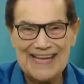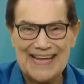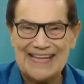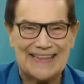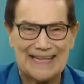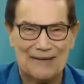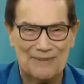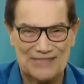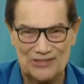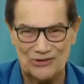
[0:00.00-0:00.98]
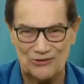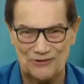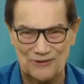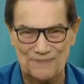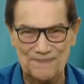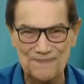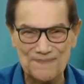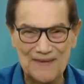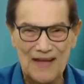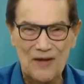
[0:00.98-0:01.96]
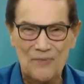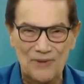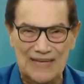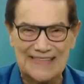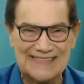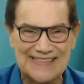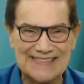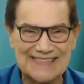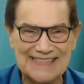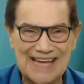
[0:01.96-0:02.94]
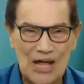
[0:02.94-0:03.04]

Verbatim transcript: se renueva por completo. Cambios.